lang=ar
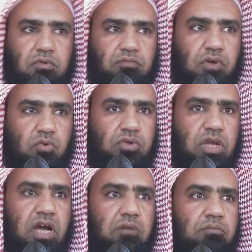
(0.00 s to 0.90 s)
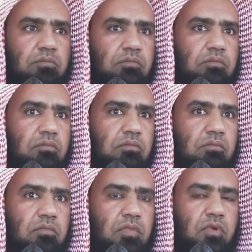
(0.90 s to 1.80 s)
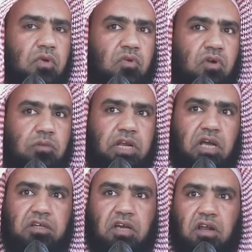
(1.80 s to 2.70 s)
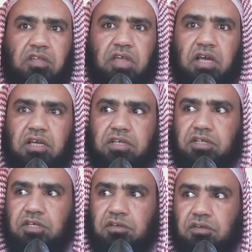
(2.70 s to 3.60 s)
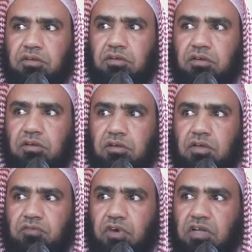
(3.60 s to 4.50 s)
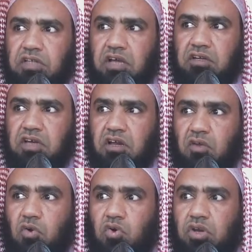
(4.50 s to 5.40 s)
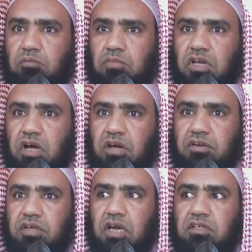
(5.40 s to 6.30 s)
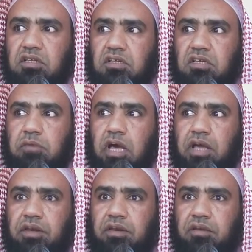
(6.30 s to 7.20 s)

فقل نعم ومن أنكر ذلك فقد أنكر ركنا من أركان الإيمان